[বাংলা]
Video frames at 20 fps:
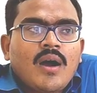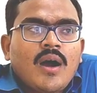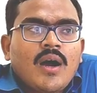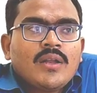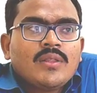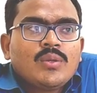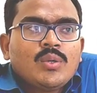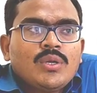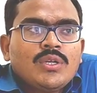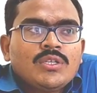
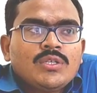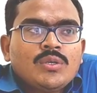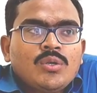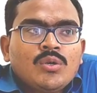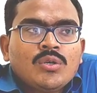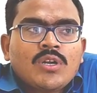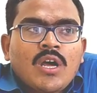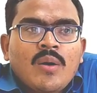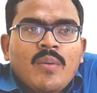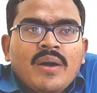আর ধরেছিল
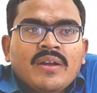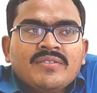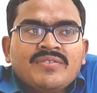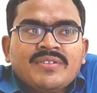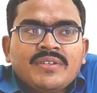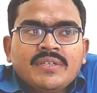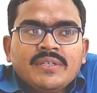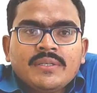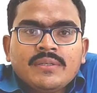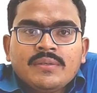
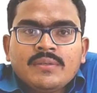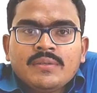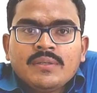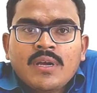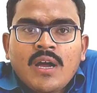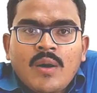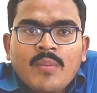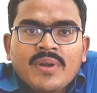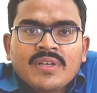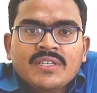সিং
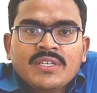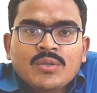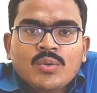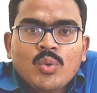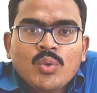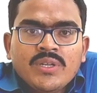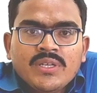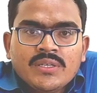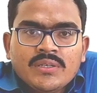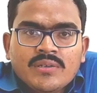আমরা যে
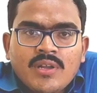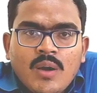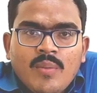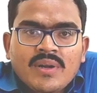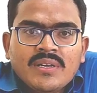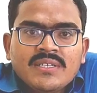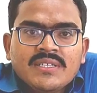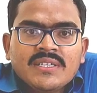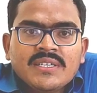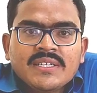করি
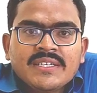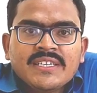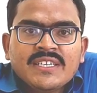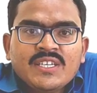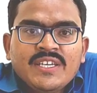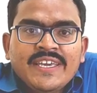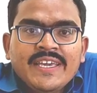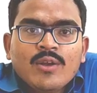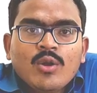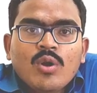টাভার্সিংয়ের কী
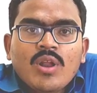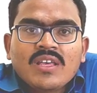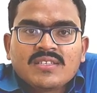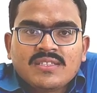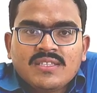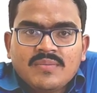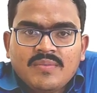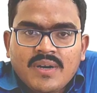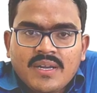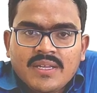কী এরর
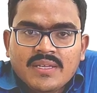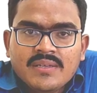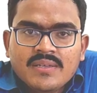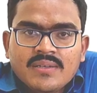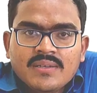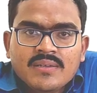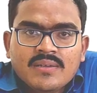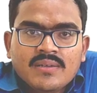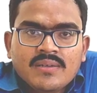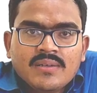আসতে পারে
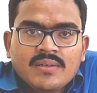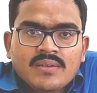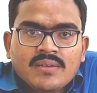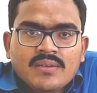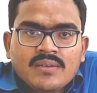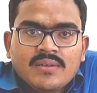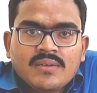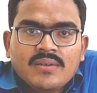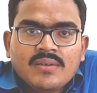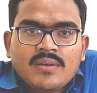
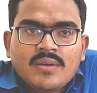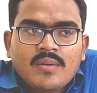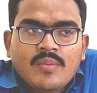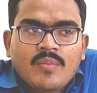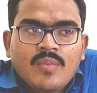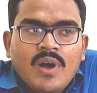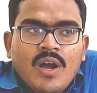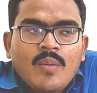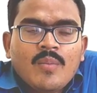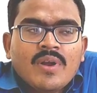
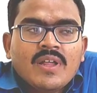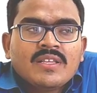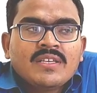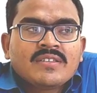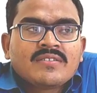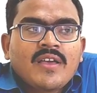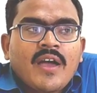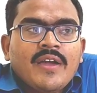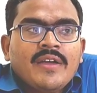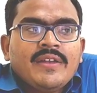বা আমরা যে
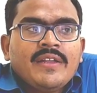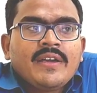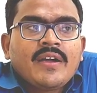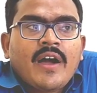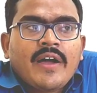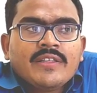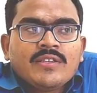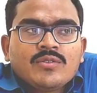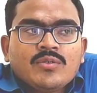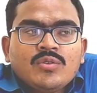সাইডে
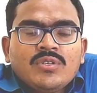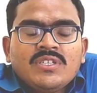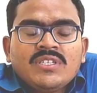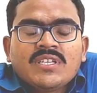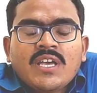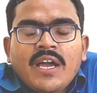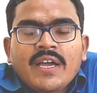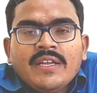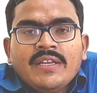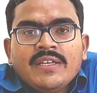কাজ করি
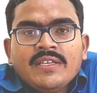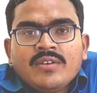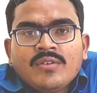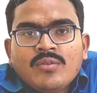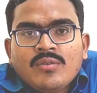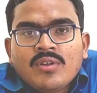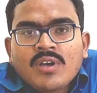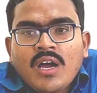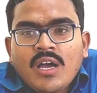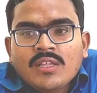সাইডে
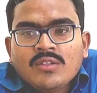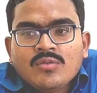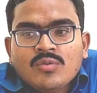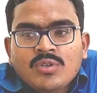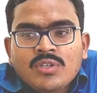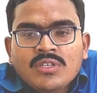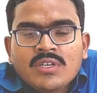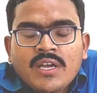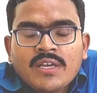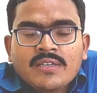যখন কাজ
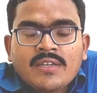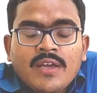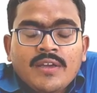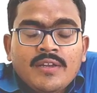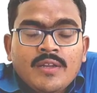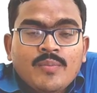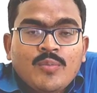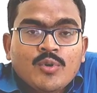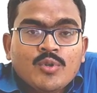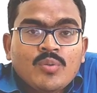করি
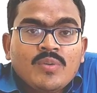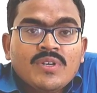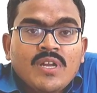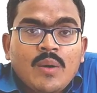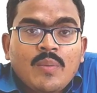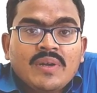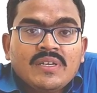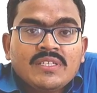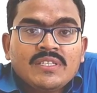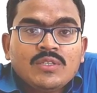সাইডে প্রথমে
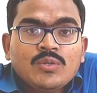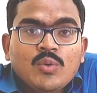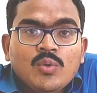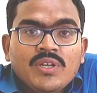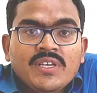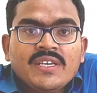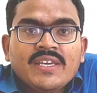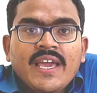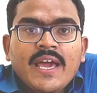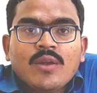টাভার্সিং
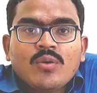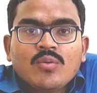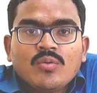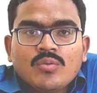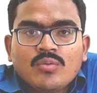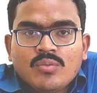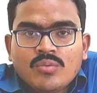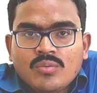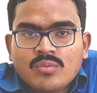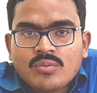করি কেন
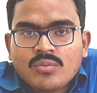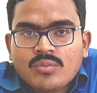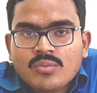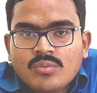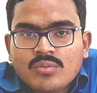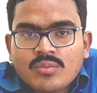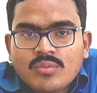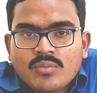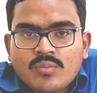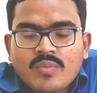
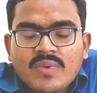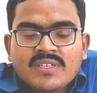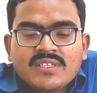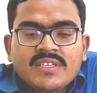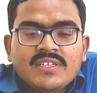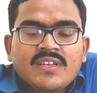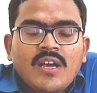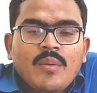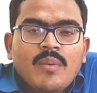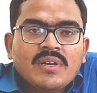বা
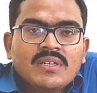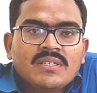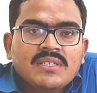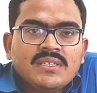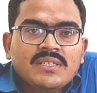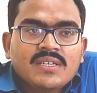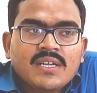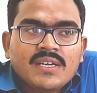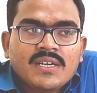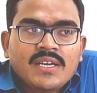সেই
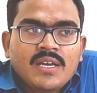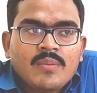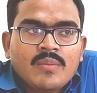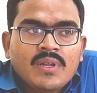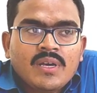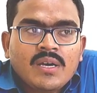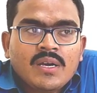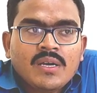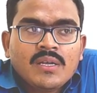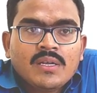টাভার্সিংটাকে
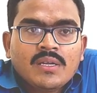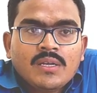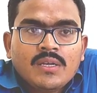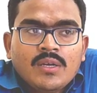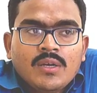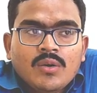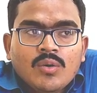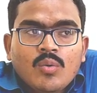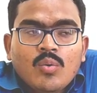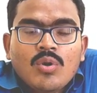আমরা
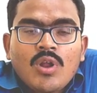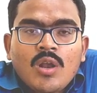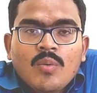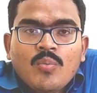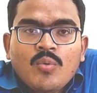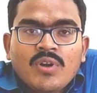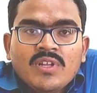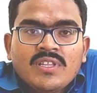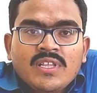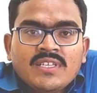করার
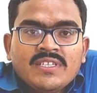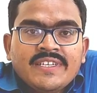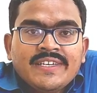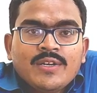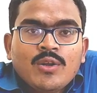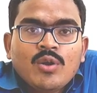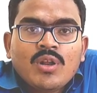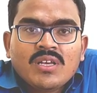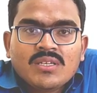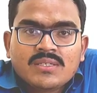পরে যাতে
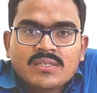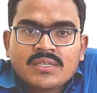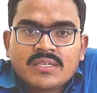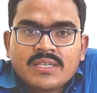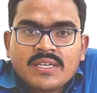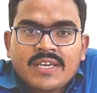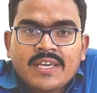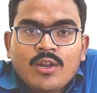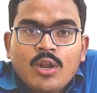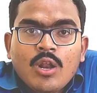এরর আসে
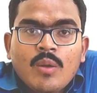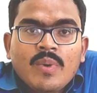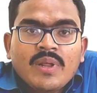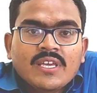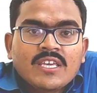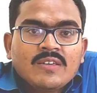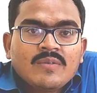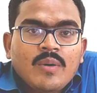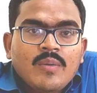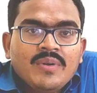এরর আমরা
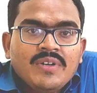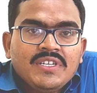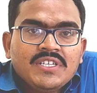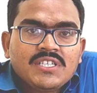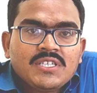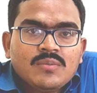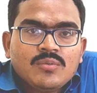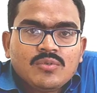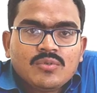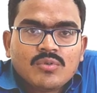কীভাবে
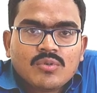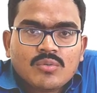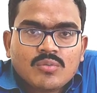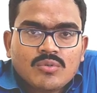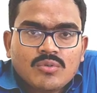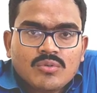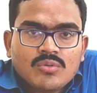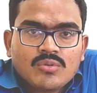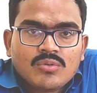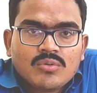ডিস্ট্রিবিউট করব